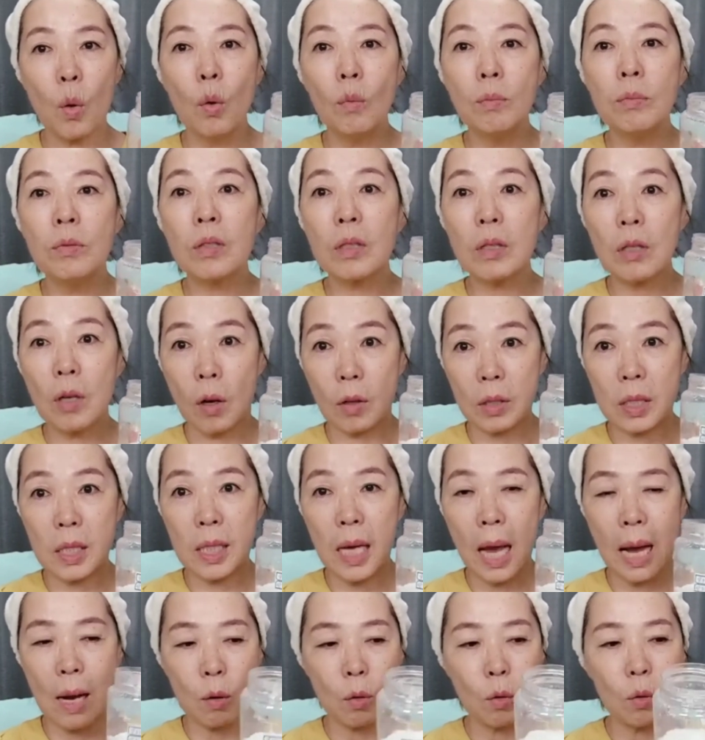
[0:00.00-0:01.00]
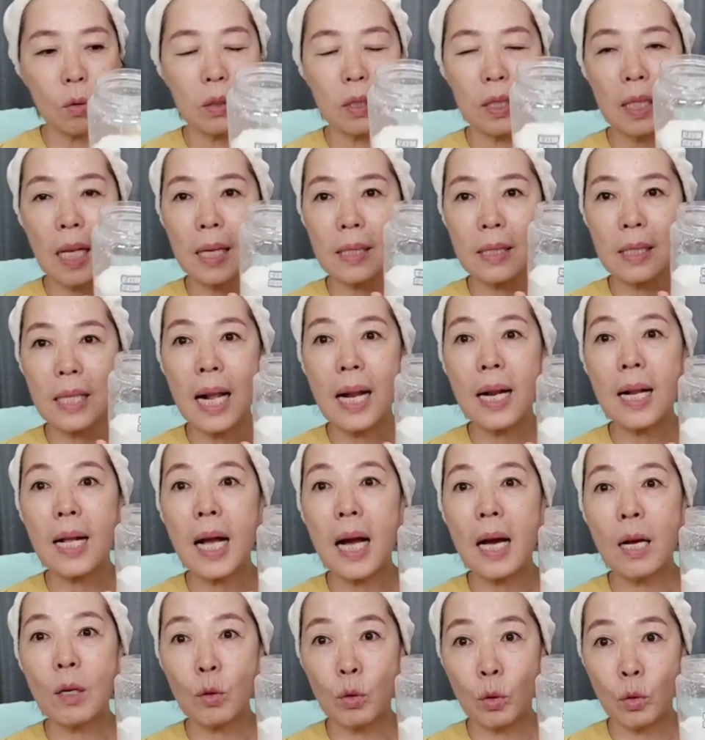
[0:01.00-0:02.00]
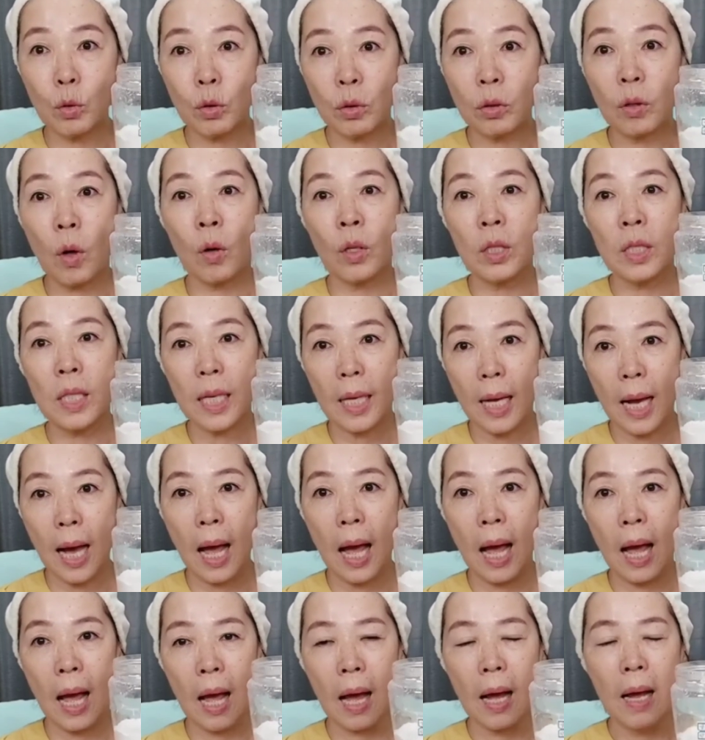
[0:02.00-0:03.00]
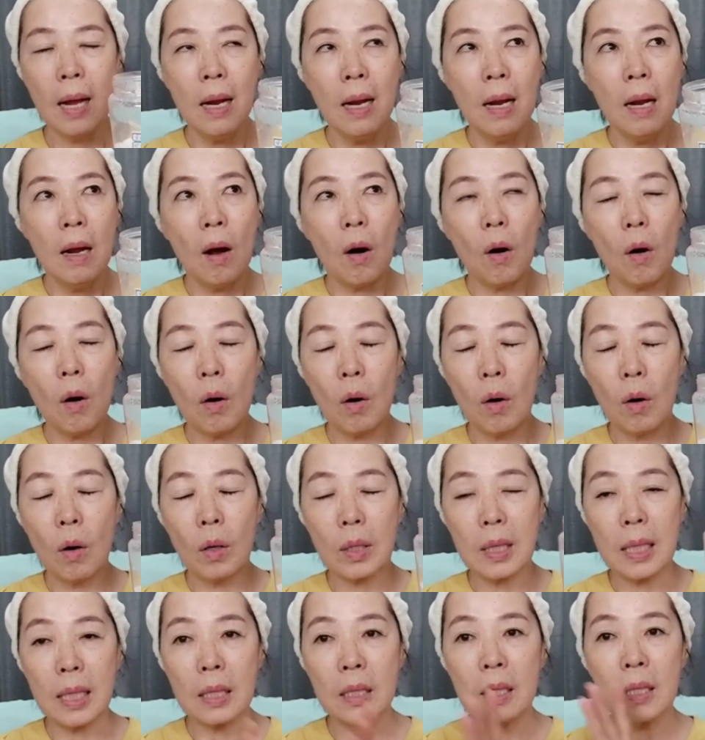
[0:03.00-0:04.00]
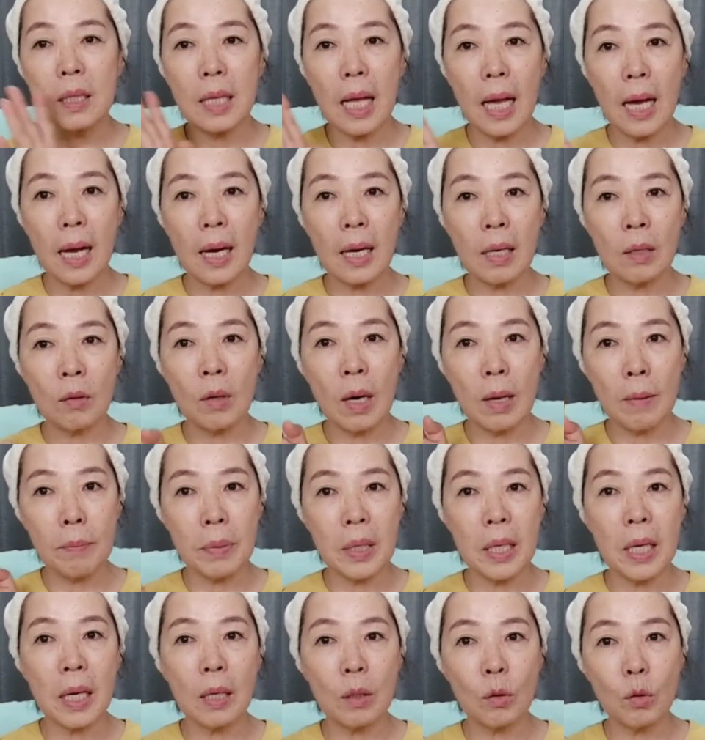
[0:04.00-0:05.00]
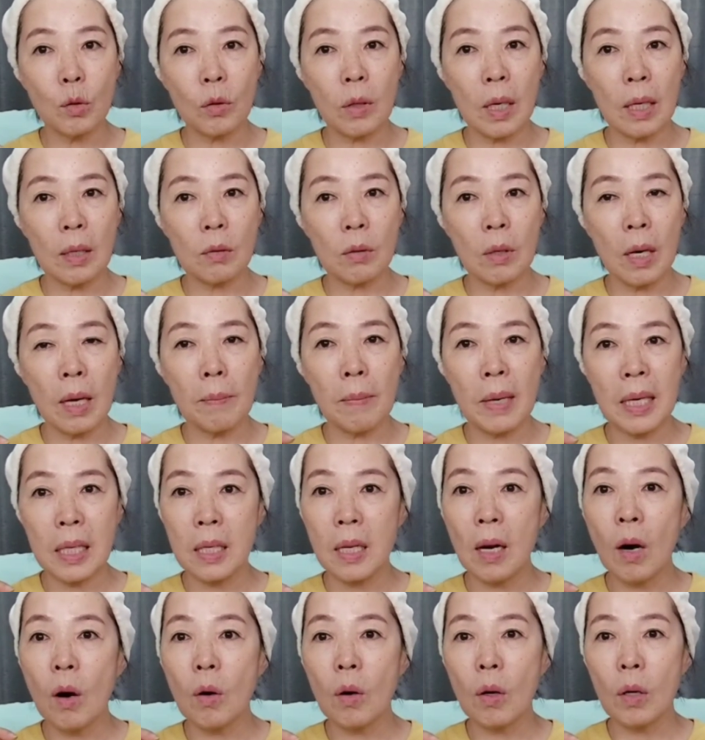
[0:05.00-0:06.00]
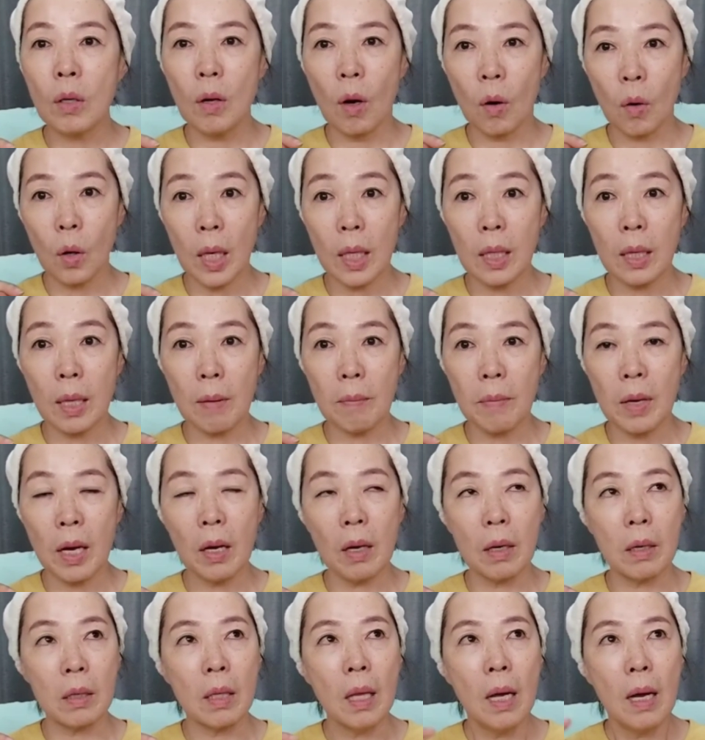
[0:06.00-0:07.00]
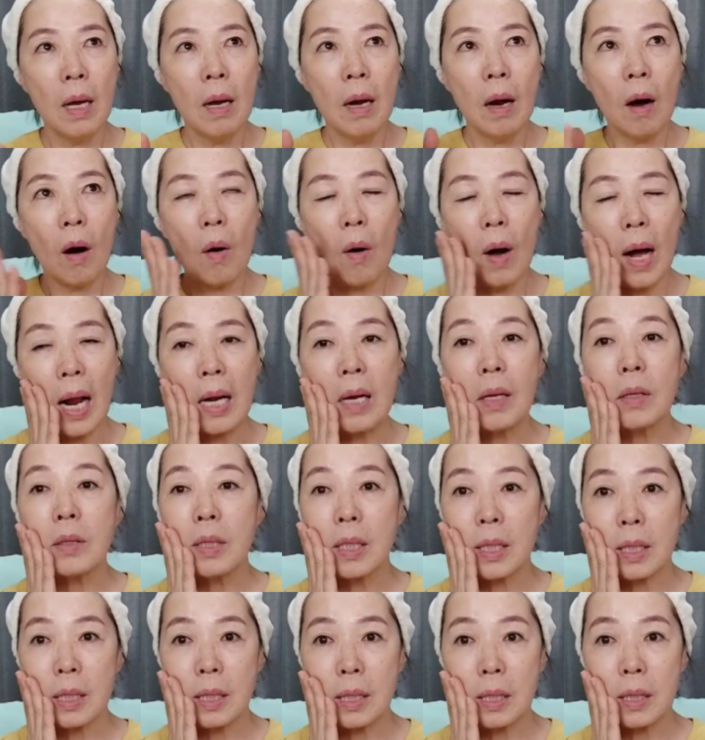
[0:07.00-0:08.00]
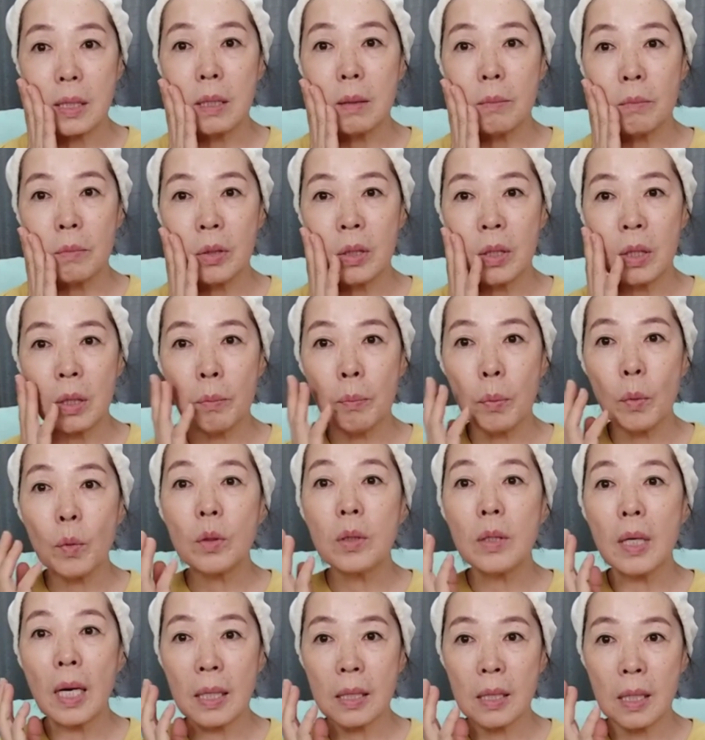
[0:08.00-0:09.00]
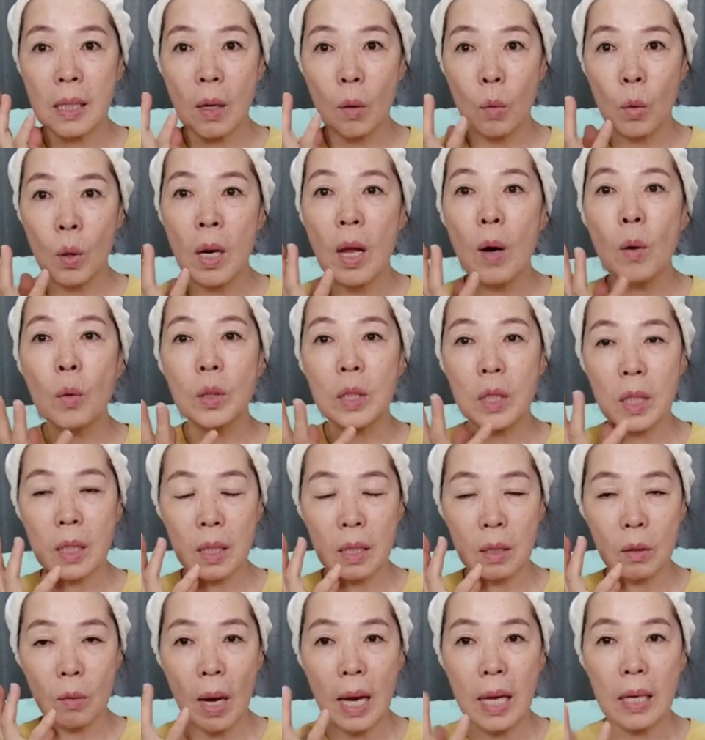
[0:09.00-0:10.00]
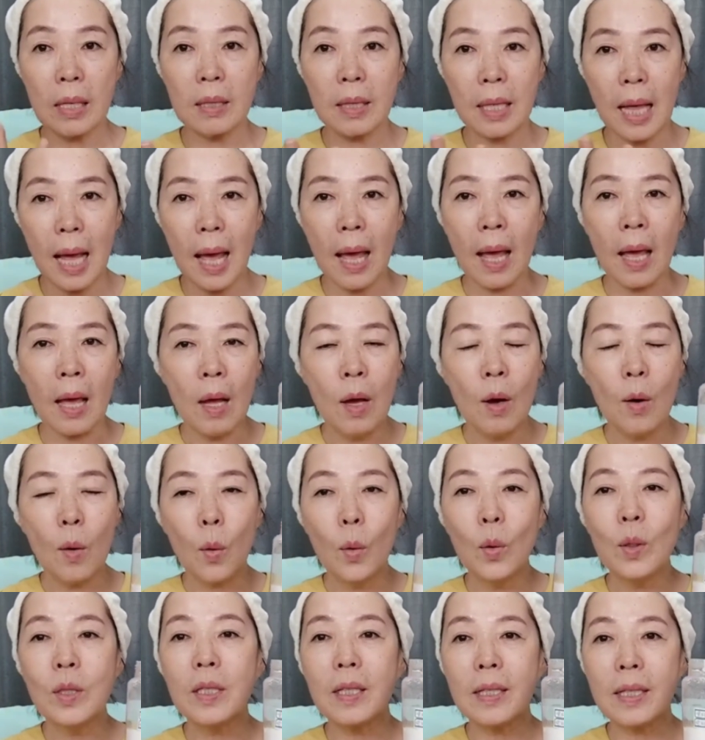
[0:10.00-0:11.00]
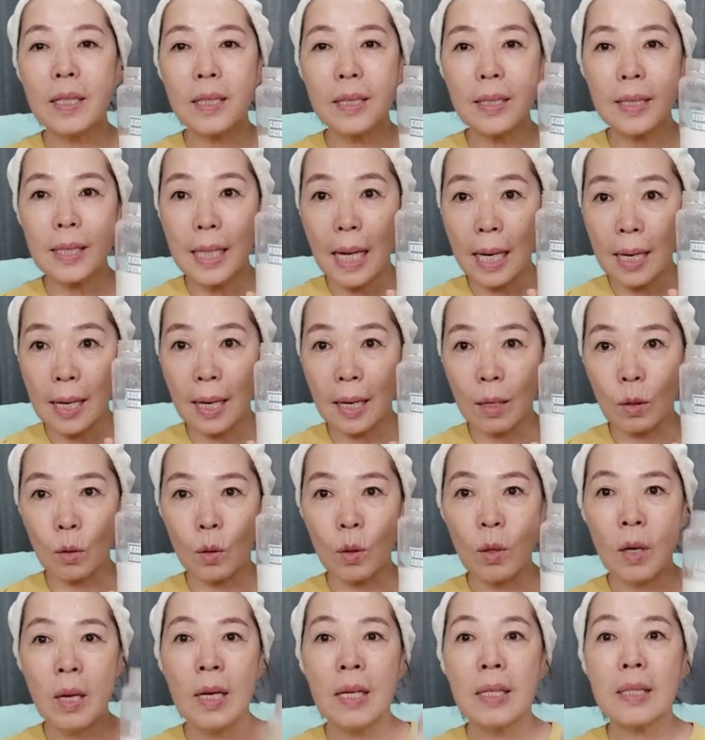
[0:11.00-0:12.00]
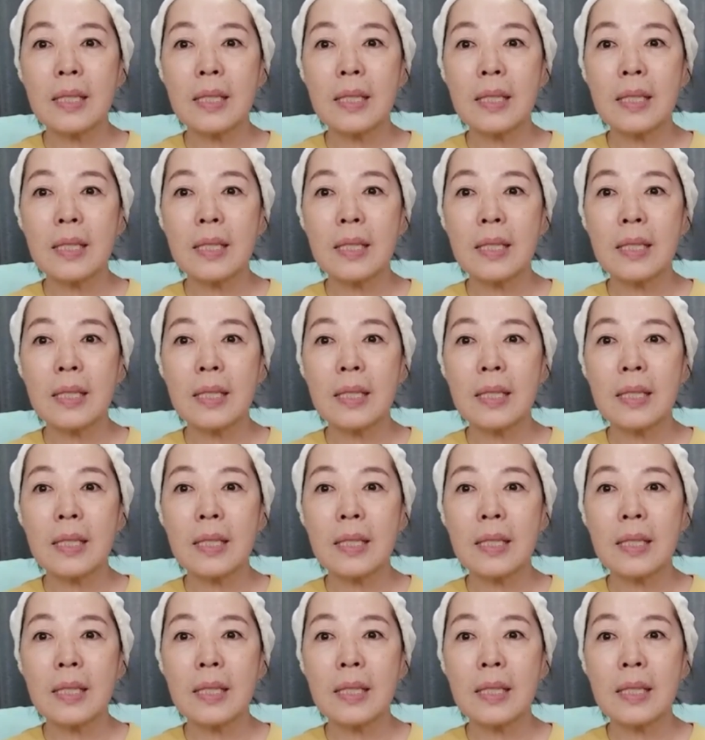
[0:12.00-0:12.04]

곡물을 넣지 않고 그냥 쌀가루로 넣으니까 어, 들깨가루나 미각류가루나 막 이런 걸 넣게 되면 어, 알러지 있으신 분들은 뽀드락지가 올라오시기도 하는데 오늘은 쌀가루.